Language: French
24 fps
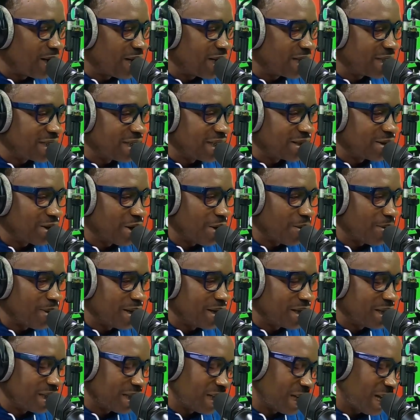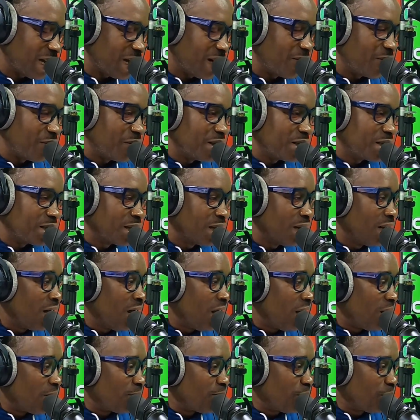la station urbaine, c'était Elvis
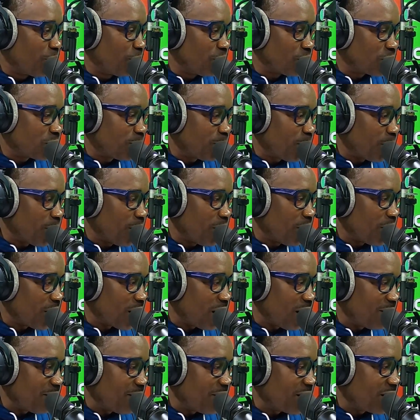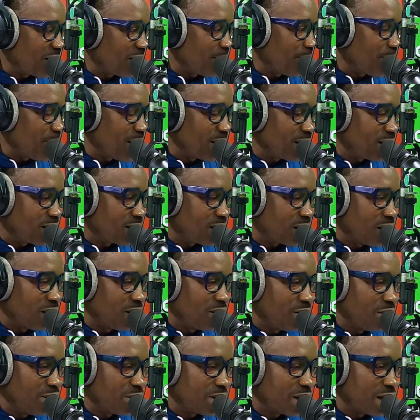pour le sport avec Bet
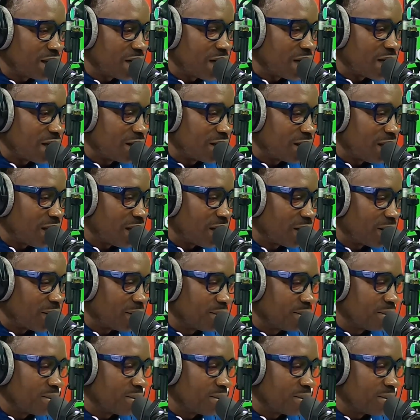241.